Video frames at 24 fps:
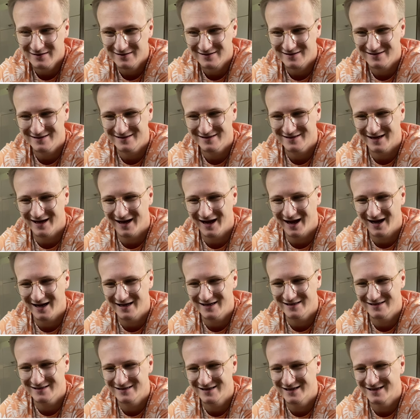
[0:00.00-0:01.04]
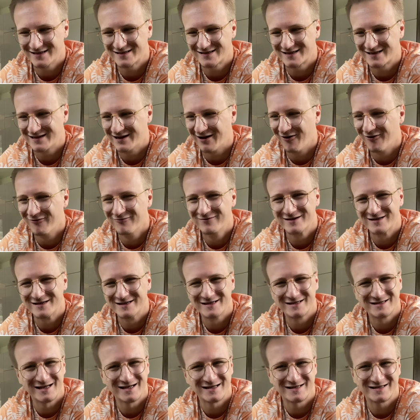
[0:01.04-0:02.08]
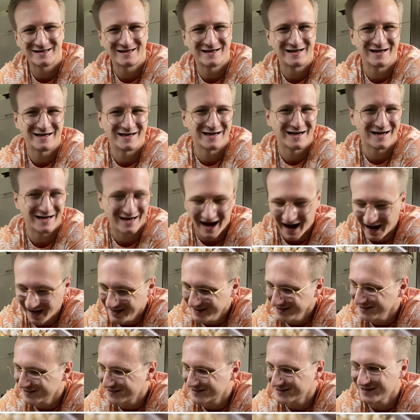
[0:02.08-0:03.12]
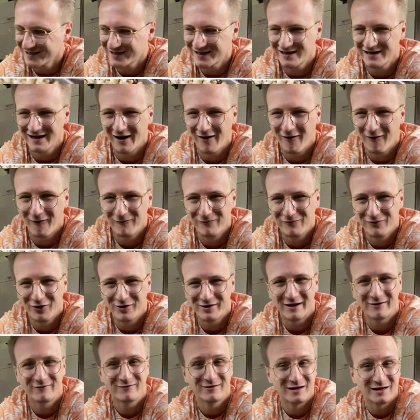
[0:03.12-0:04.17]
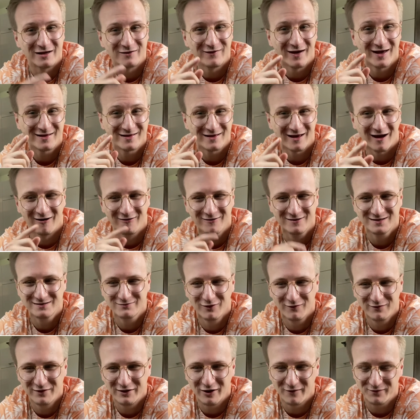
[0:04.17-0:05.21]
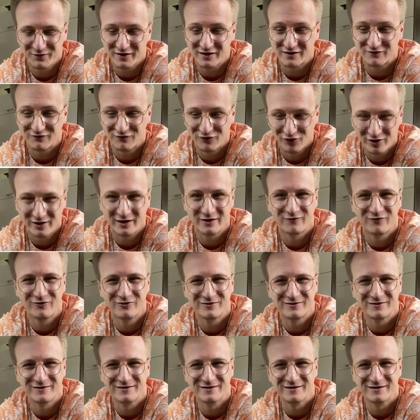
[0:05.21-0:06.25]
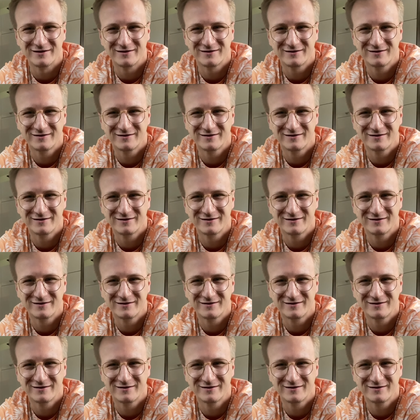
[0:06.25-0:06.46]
Nein, das glaube ich nicht, das kann ich nicht glauben, Leute, aber ich werde es ausprobieren, ob das wirklich funktioniert.